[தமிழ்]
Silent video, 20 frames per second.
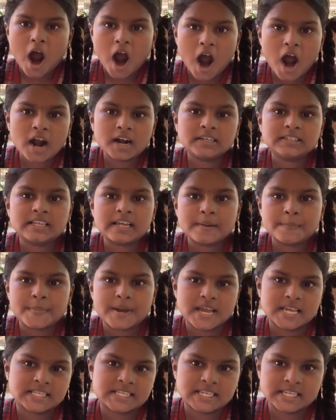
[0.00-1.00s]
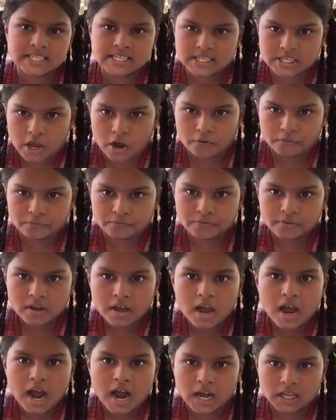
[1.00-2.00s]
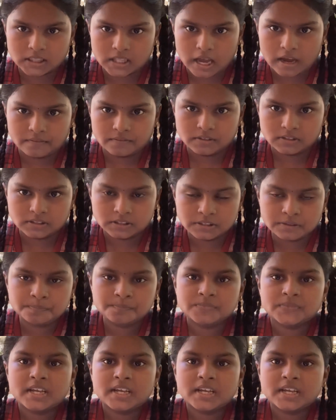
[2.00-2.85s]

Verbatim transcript: ஆன் த பேசிஸ் ஆஃப் அதாவது